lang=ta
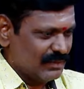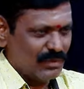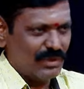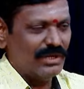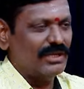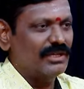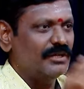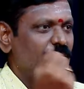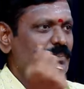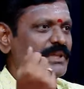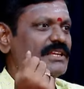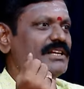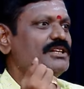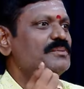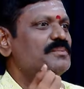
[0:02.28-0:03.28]
ஒரு
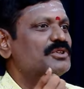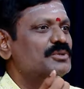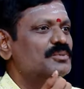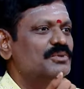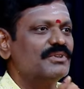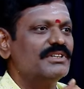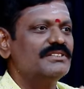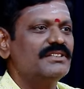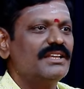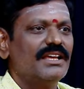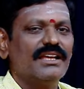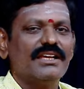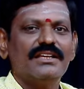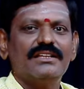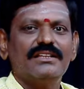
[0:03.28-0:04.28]
பதினெட்டு பத்தொம்பது வயசில்
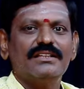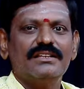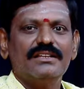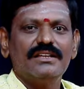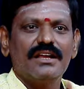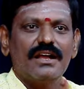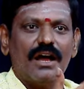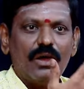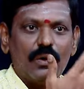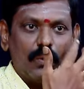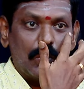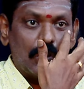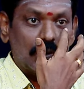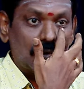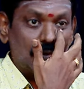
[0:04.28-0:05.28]
கார்
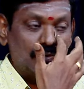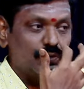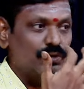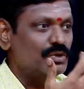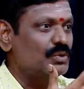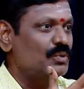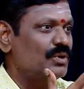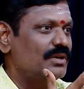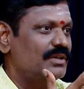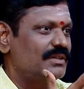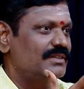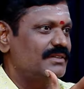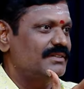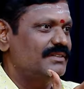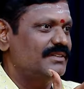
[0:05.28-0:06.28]
ஓட்டணும்னு சொல்லிட்டு ஒரு
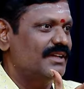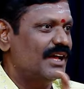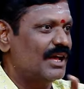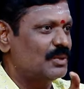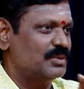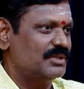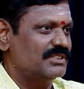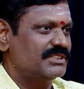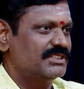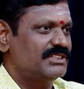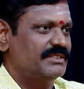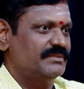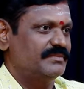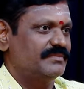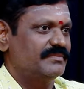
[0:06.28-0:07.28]
ஆர்வம்
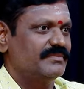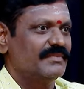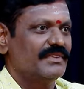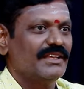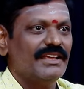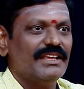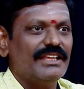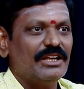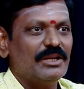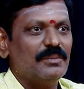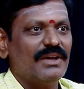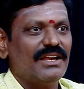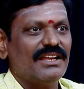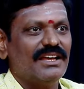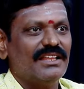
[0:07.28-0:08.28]
இருந்துச்சு
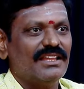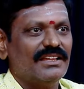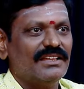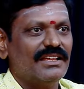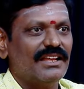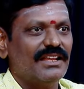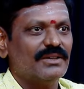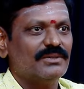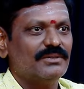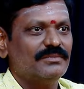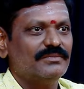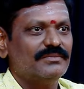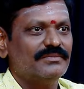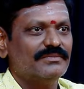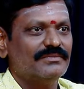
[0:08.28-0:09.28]
இருக்குமா இருக்காதா எல்லாருக்கும்
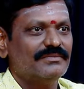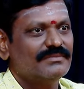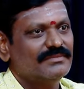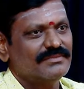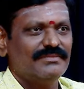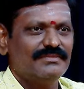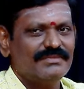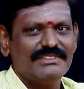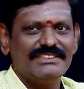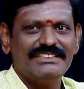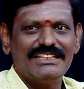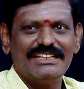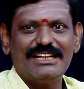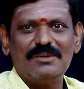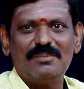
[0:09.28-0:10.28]

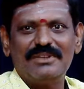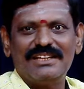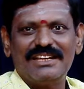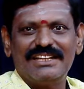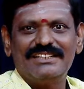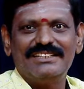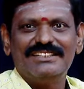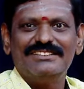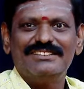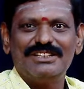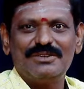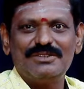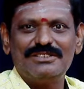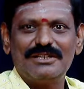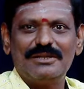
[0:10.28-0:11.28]
ஜென்ரலாக அப்படி தானே
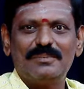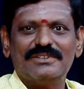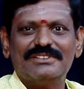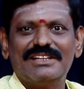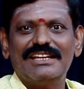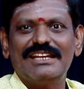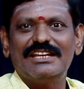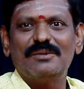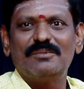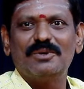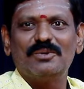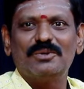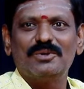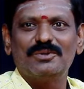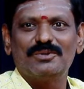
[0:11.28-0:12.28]
சின்ன வயசில் பசங்களுக்கு என்ன
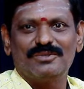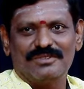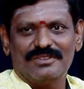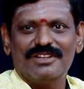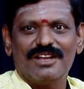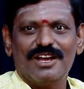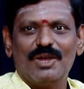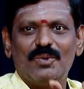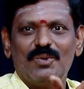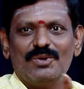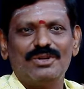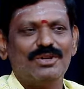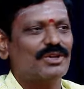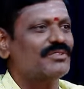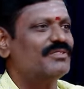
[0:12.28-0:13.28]
மாதிரி உணவு இருக்கும் கார்
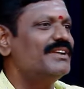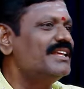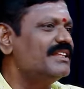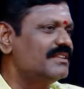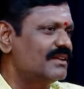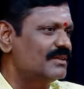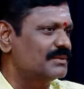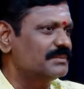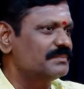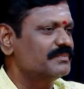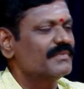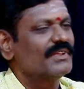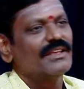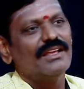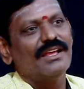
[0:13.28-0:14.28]
ஓட்டணுங்கிற ஃபீலிங் தான் இருக்கும்
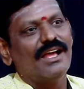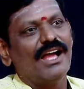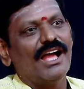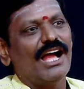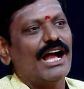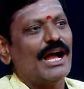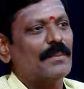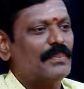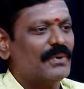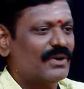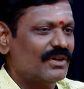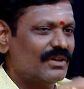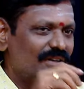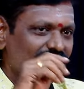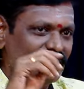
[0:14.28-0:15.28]

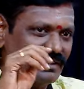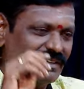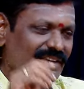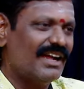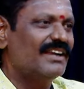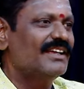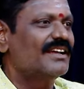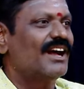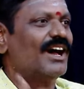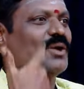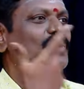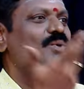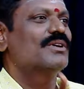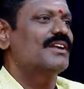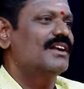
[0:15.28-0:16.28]
அப்போது நானும்
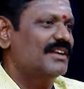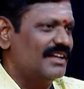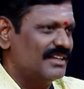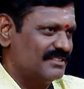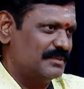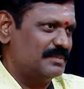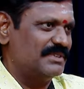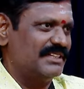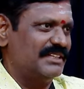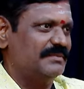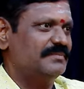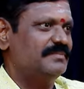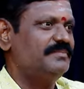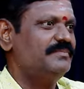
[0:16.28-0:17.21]
கார் ஓட்டலான்னு ஆசைப்பட்டேன்